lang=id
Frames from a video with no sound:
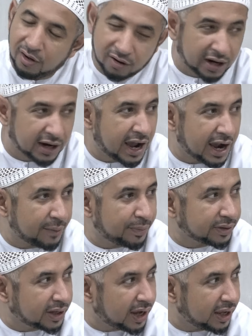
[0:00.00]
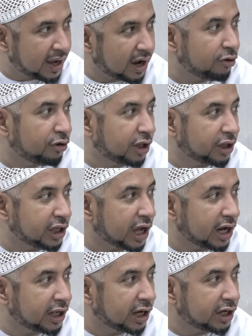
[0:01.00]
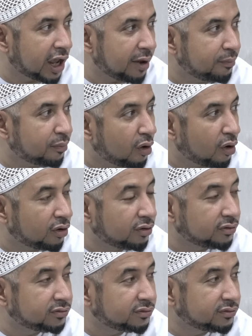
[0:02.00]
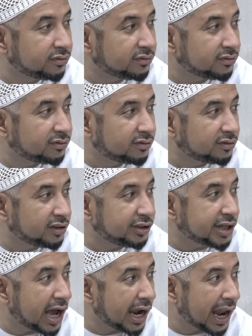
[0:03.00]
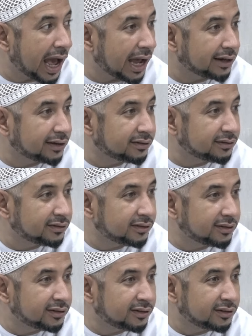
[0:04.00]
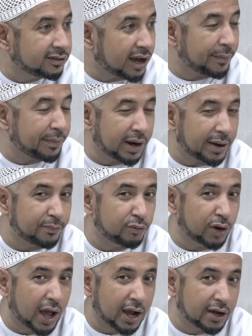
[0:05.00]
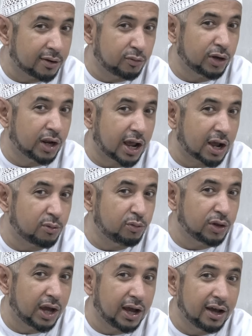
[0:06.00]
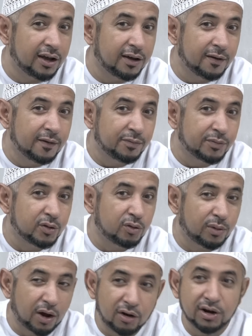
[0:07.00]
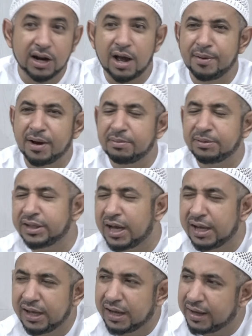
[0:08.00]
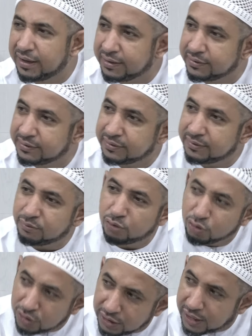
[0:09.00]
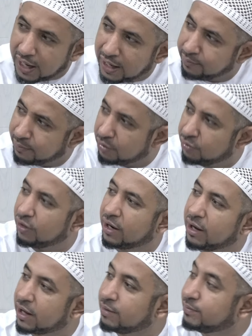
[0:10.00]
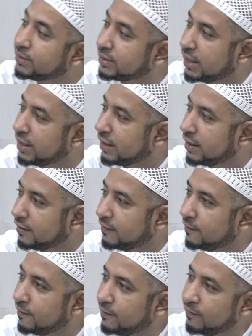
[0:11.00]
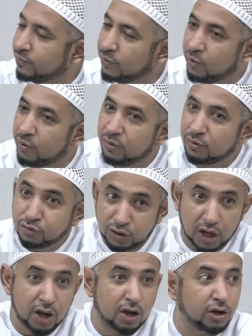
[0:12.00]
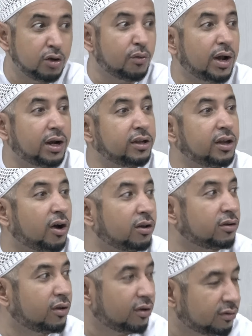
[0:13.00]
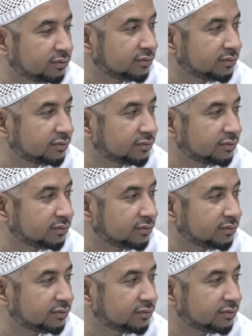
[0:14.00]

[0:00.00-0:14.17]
Orang nggak akan percaya kalau dia tinggalnya di embong, di jalan, nggak pernah pulang, kemudian ngaku punya rumah. Orang nggak bakal percaya. Buktikan baru orang akan percaya. Saya ini walinya Allah.